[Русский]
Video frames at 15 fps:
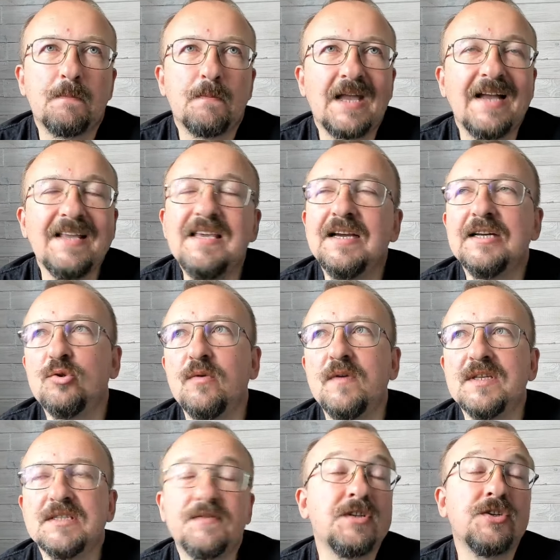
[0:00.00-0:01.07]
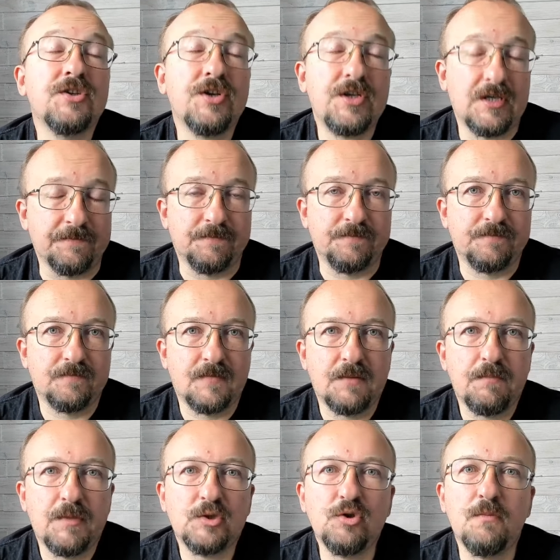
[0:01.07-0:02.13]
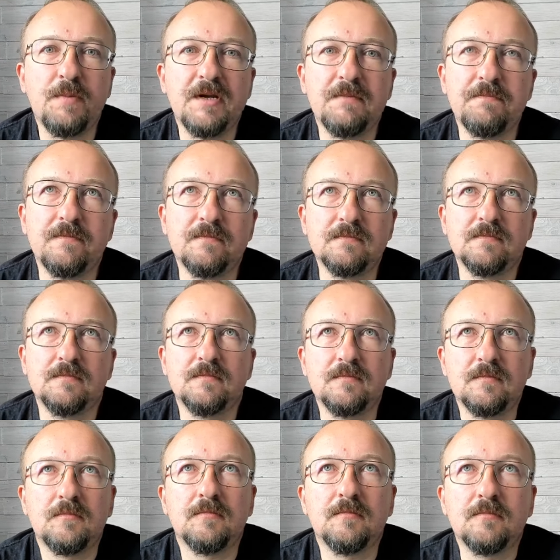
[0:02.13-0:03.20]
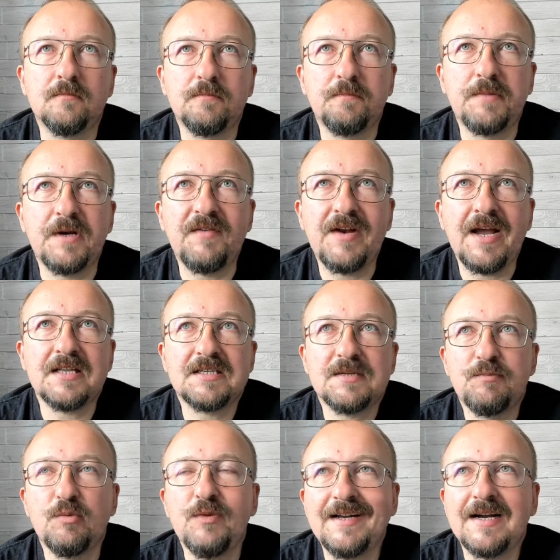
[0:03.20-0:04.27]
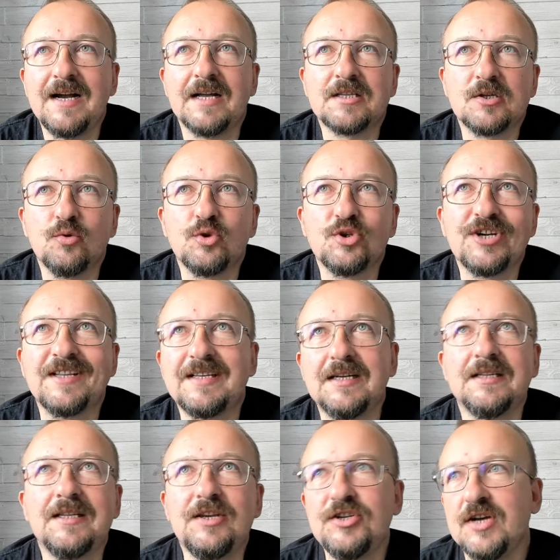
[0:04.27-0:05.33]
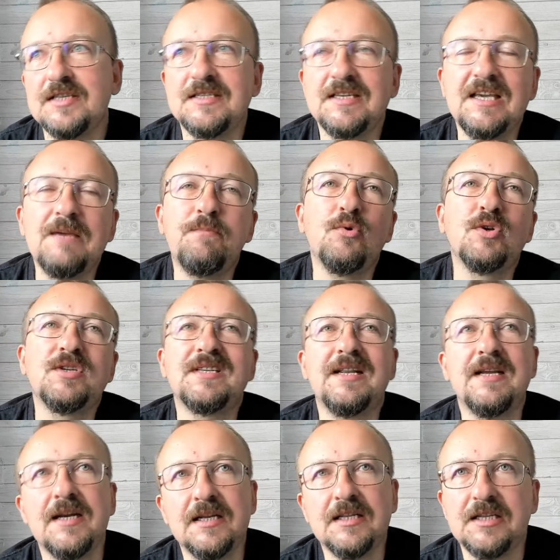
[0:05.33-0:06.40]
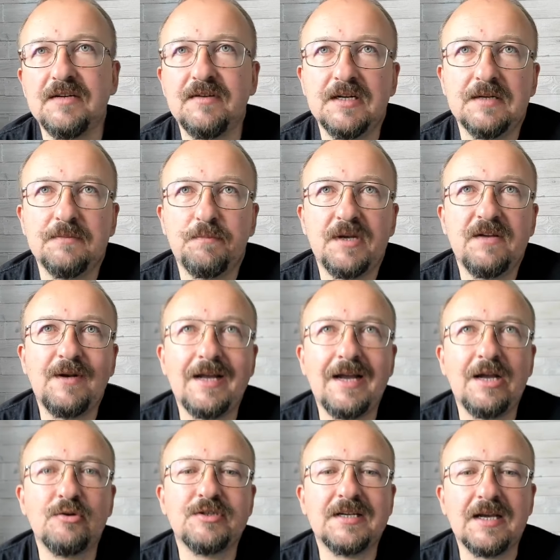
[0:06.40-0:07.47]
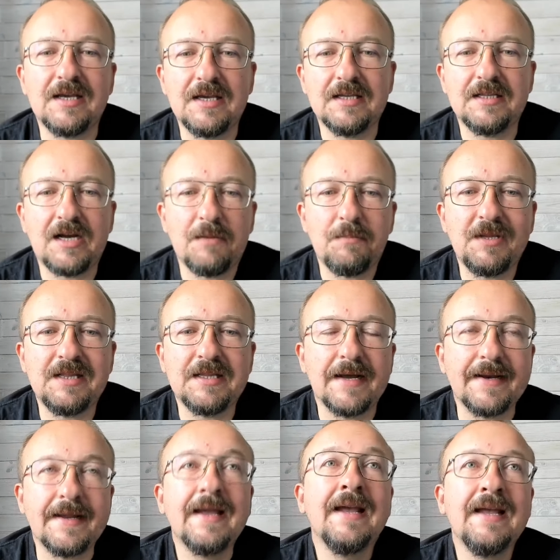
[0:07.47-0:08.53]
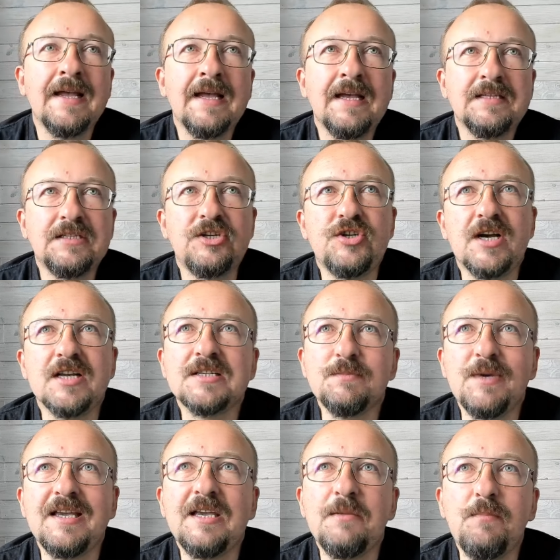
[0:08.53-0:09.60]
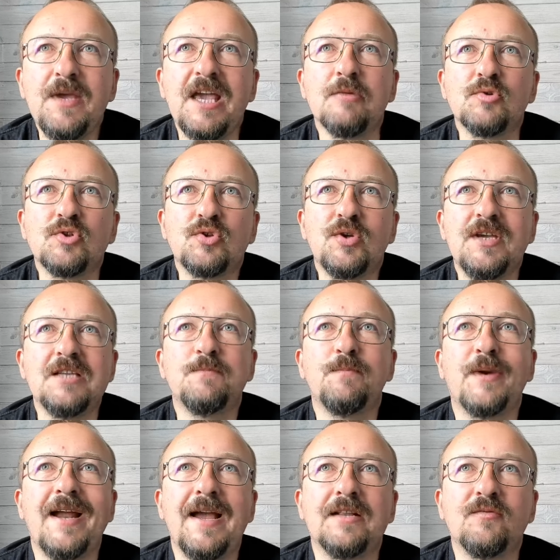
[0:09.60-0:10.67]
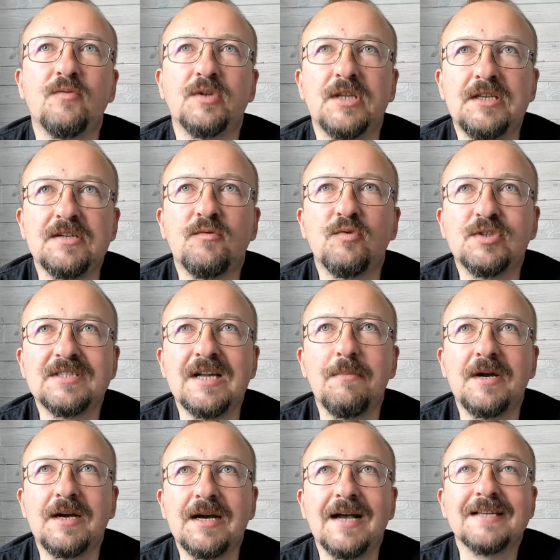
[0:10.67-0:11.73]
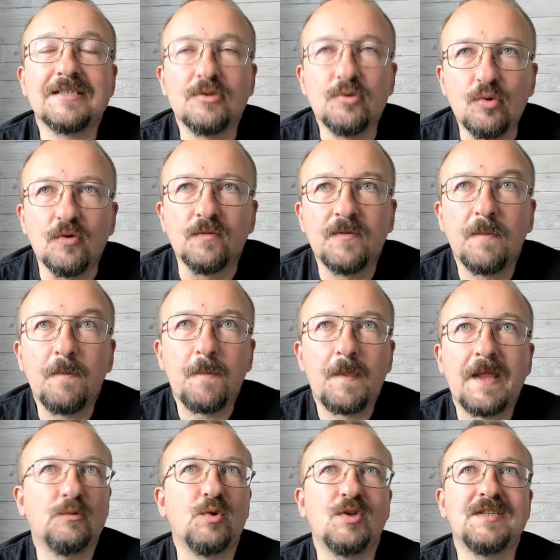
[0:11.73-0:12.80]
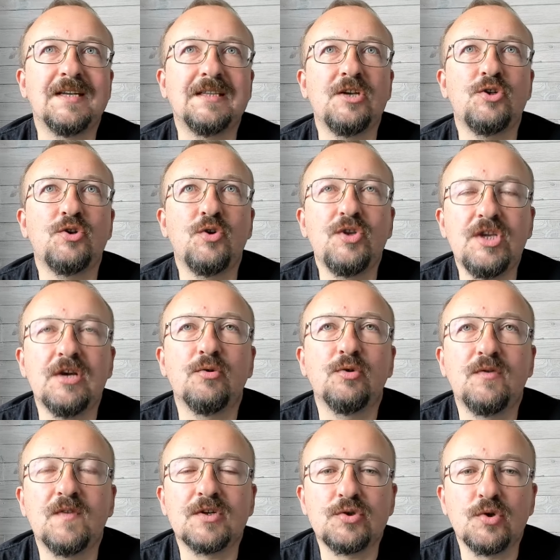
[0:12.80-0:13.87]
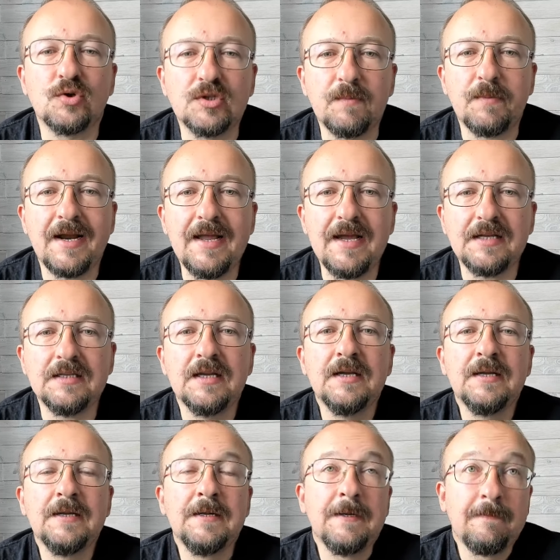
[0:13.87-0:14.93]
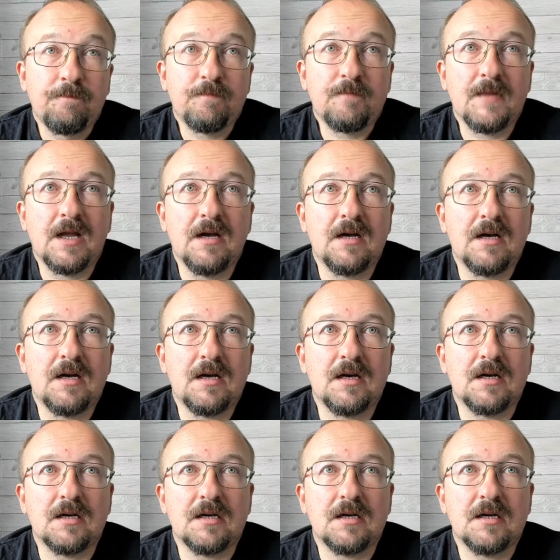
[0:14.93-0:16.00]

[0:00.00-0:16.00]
они готовятся в тишине. Потом появляется публикация уже открытая часть, и после этого появляются какие-то комментарии. Сейчас мы имеем, что есть проект вот этих вот самых основ, то есть это еще не утвержденный проект, а,